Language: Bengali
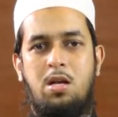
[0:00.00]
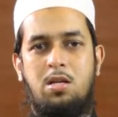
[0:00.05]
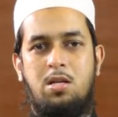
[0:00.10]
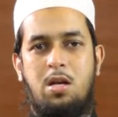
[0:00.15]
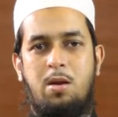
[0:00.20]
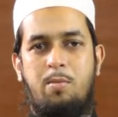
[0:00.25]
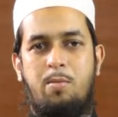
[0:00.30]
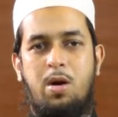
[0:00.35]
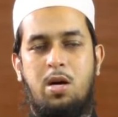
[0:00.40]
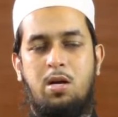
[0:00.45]

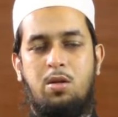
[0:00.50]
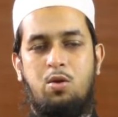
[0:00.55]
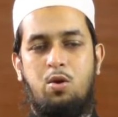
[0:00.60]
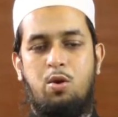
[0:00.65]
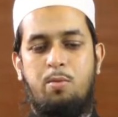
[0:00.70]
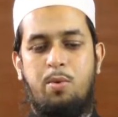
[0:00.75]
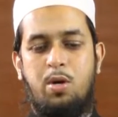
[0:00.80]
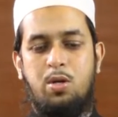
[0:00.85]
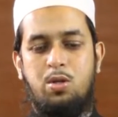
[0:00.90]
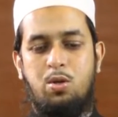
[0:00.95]
রাজারবাগ
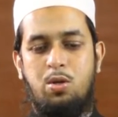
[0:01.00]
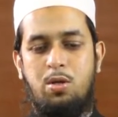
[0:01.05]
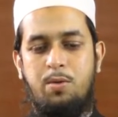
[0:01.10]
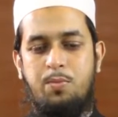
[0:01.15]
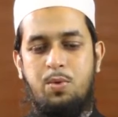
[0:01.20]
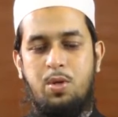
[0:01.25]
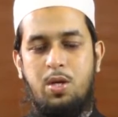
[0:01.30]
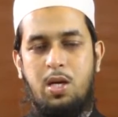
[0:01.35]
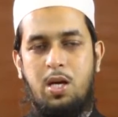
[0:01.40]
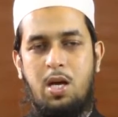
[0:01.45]
দরবার
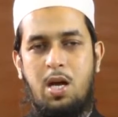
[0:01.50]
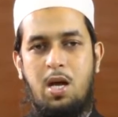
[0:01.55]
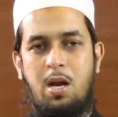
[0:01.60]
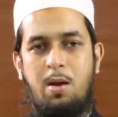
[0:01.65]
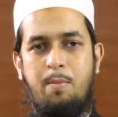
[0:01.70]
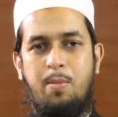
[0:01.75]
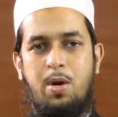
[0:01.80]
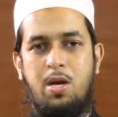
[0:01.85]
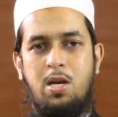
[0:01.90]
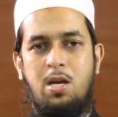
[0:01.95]
শরীফ থেকে
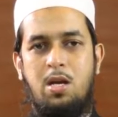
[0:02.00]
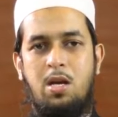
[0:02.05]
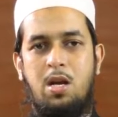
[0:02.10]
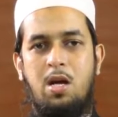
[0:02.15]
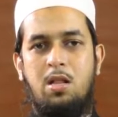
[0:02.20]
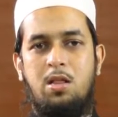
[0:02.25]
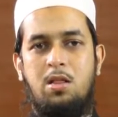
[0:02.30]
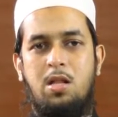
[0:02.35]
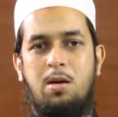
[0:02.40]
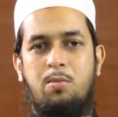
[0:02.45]
আল
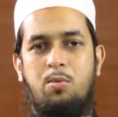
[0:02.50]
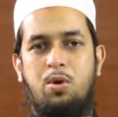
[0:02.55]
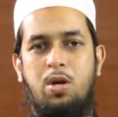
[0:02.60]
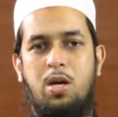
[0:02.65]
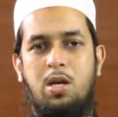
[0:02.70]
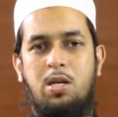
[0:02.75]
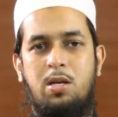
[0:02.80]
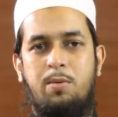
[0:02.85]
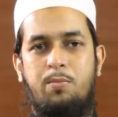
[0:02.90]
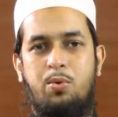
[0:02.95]
বাইনাথ নামক
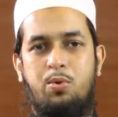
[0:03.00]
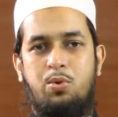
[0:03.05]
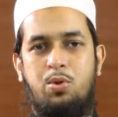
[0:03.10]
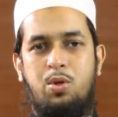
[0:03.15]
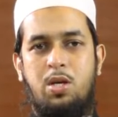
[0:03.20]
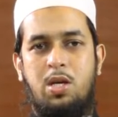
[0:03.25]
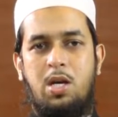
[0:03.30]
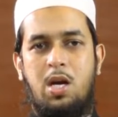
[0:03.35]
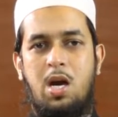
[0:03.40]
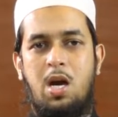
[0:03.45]
একটি
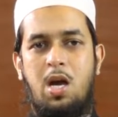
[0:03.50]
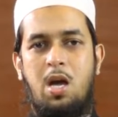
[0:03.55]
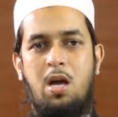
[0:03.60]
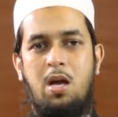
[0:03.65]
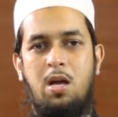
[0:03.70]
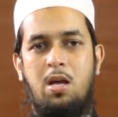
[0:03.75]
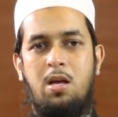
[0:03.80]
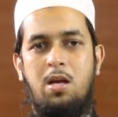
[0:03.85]
পত্রিকায়